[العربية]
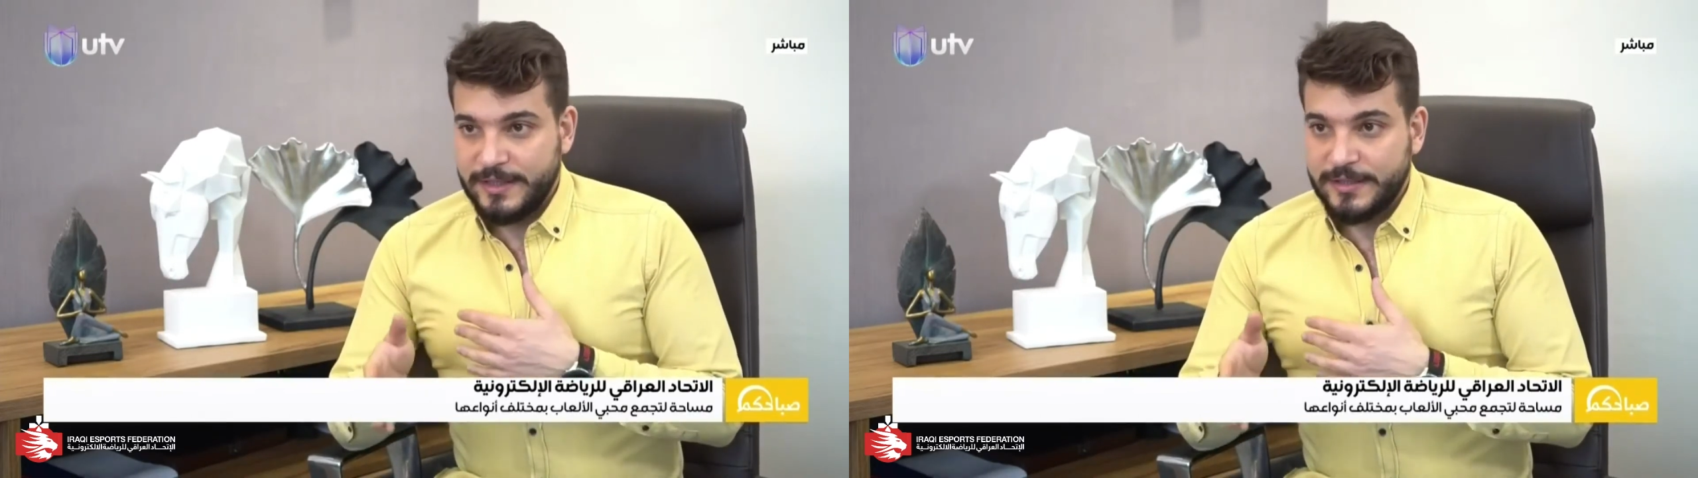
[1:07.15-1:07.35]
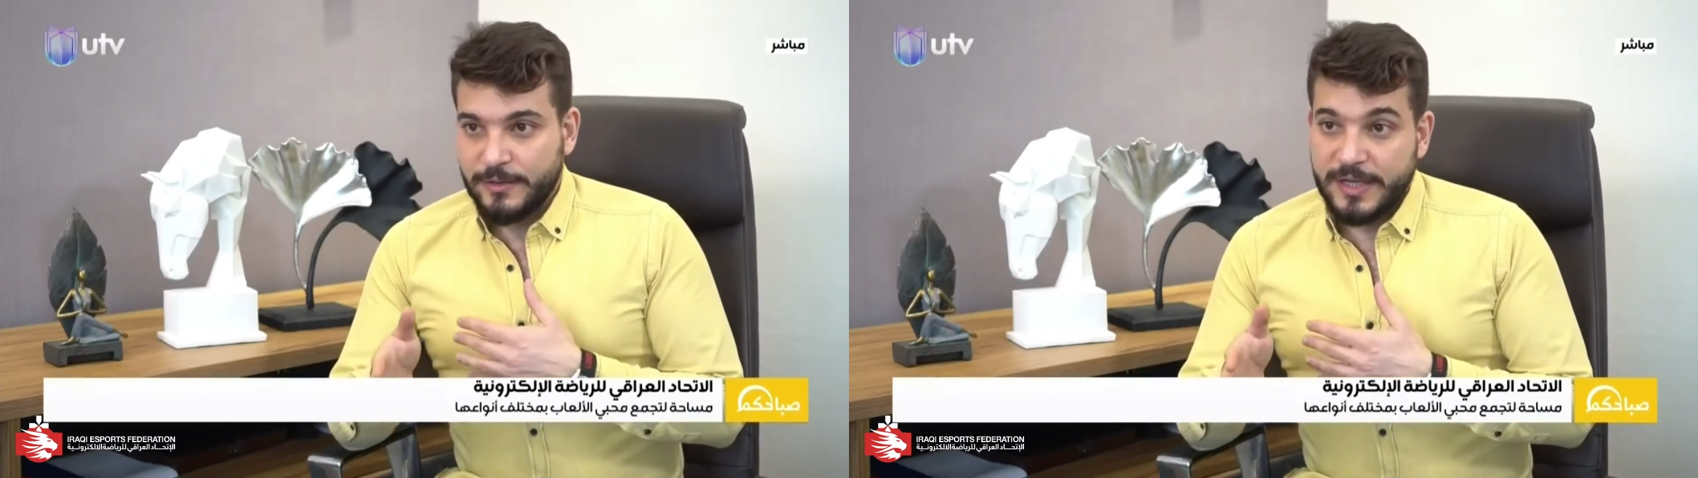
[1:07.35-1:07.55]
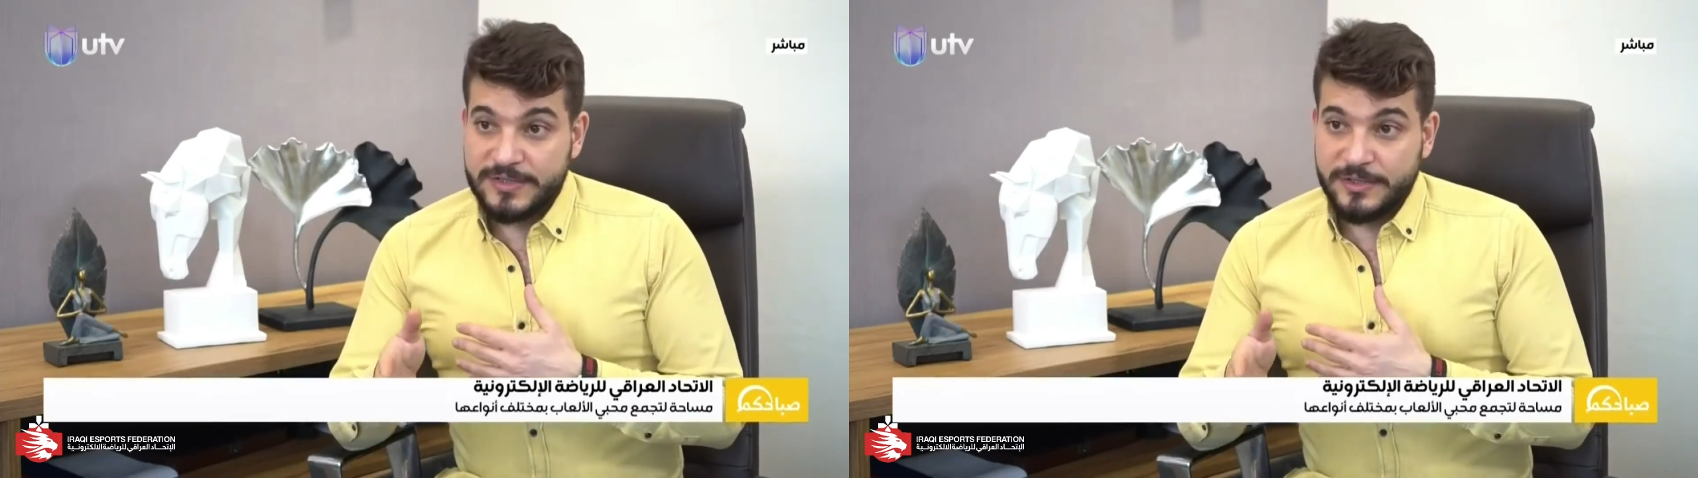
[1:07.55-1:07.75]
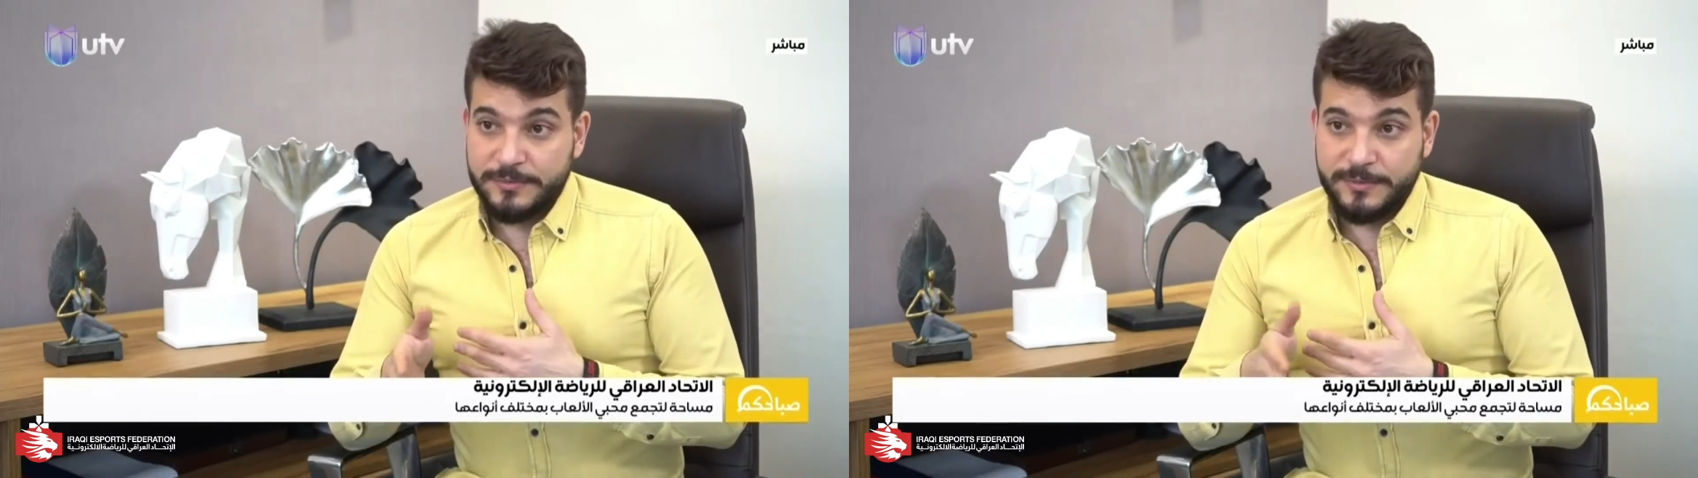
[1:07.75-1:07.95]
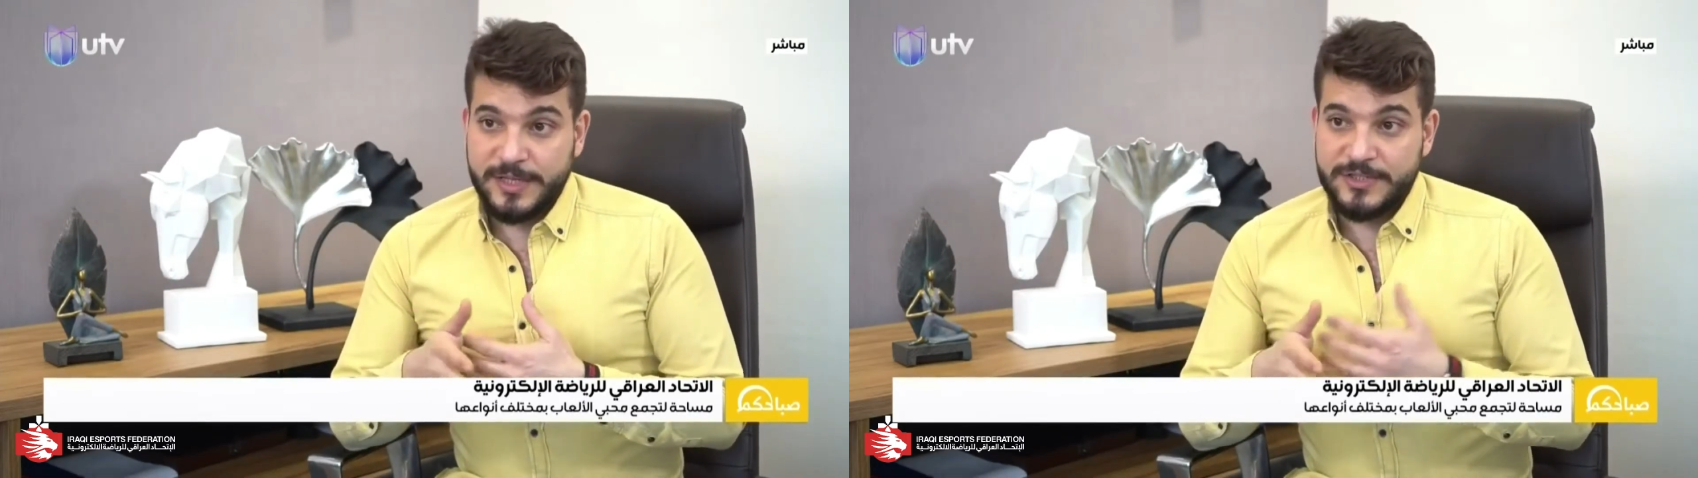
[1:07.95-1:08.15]
تواصل
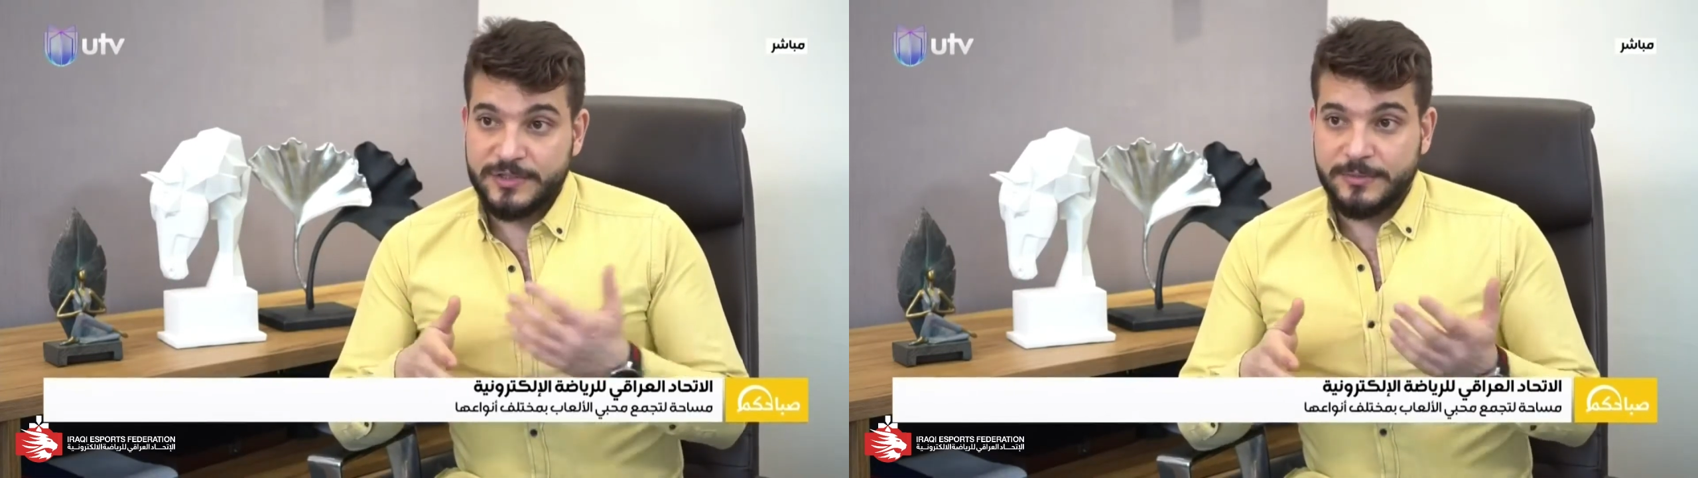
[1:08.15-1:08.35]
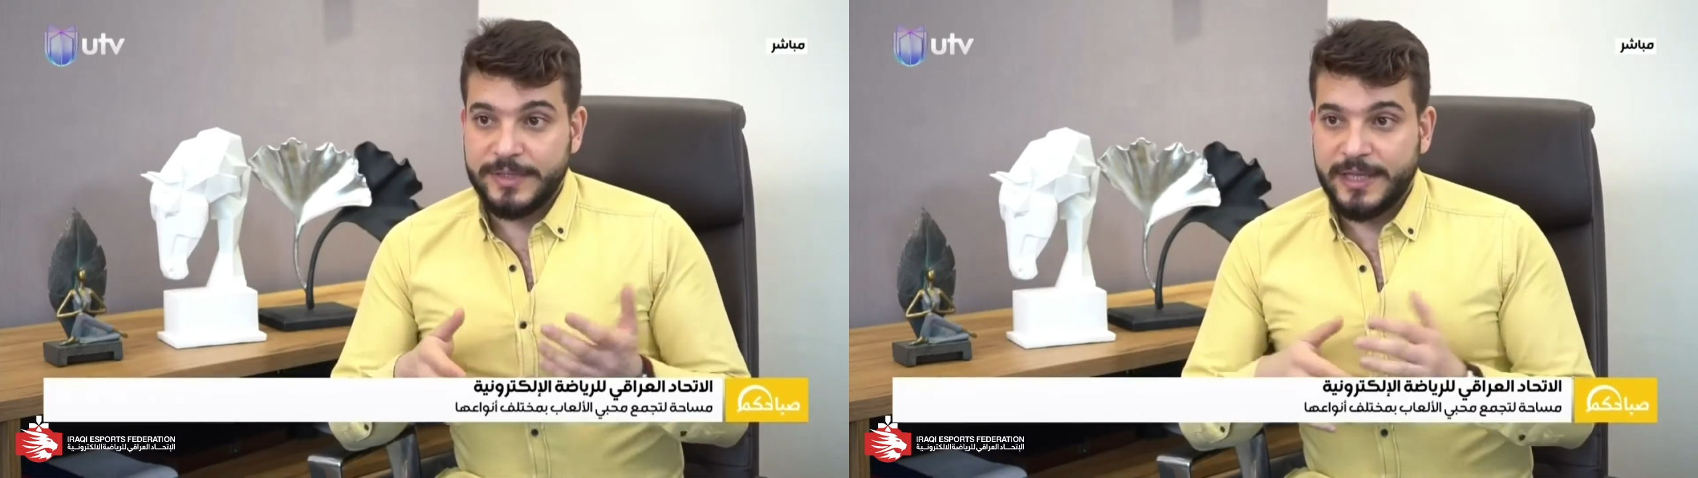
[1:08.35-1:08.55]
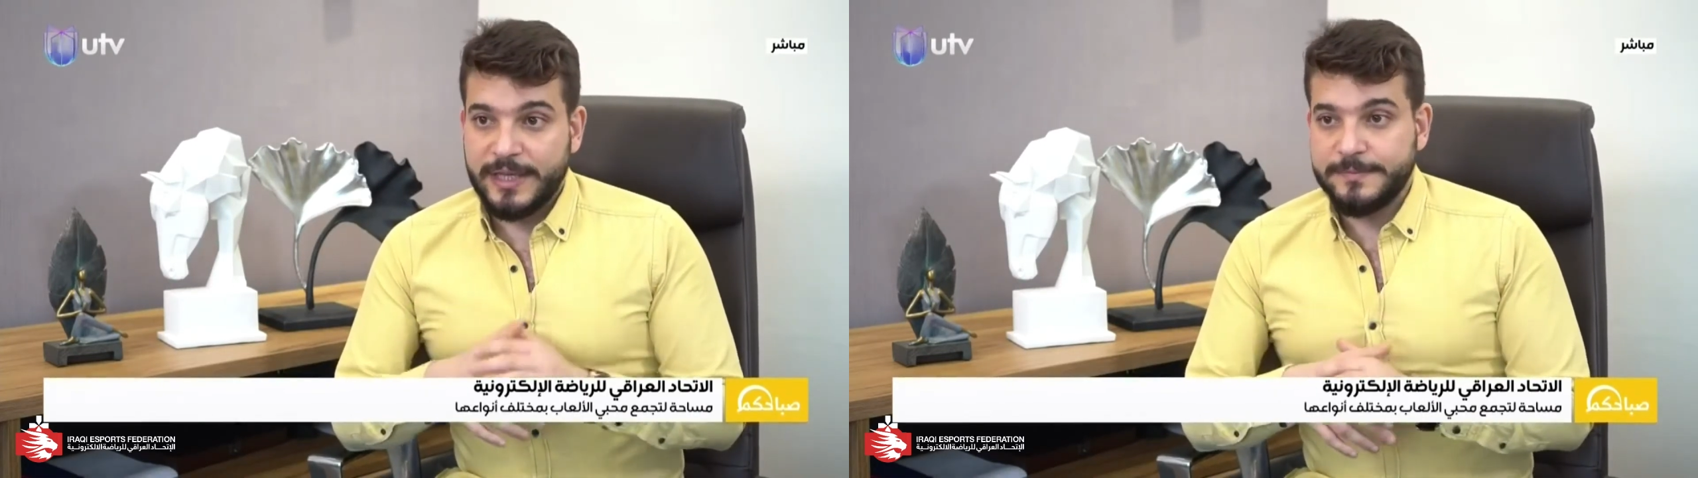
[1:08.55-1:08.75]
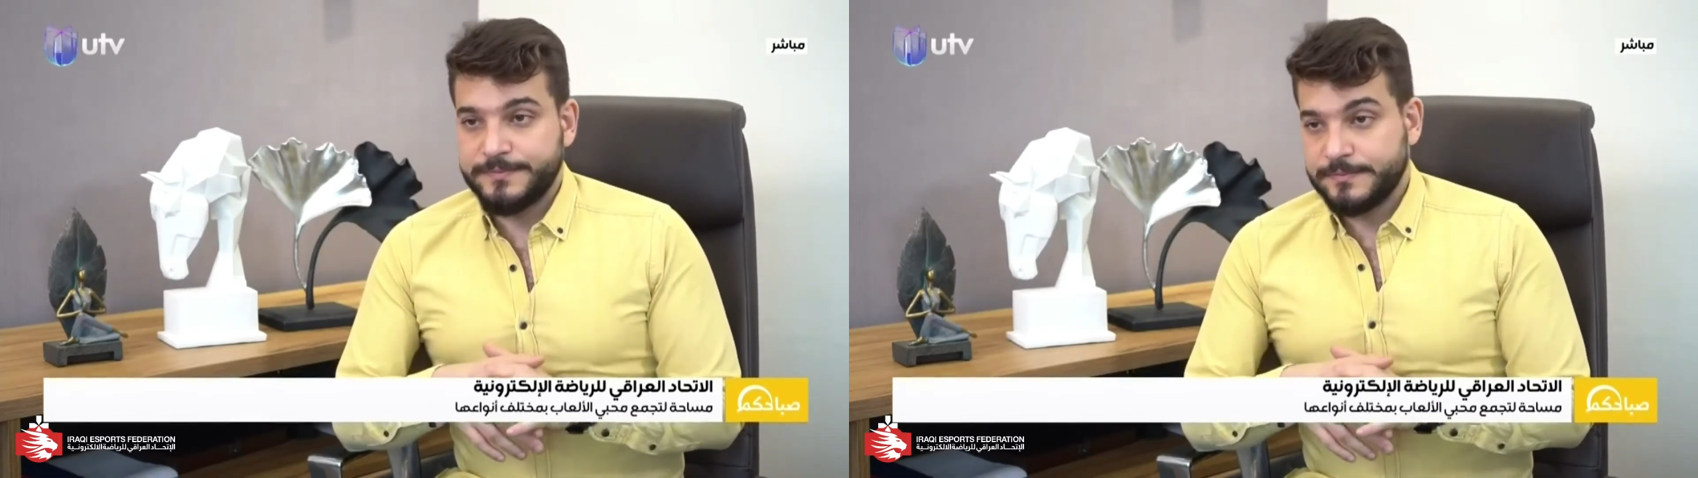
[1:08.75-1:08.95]
مباشر ويا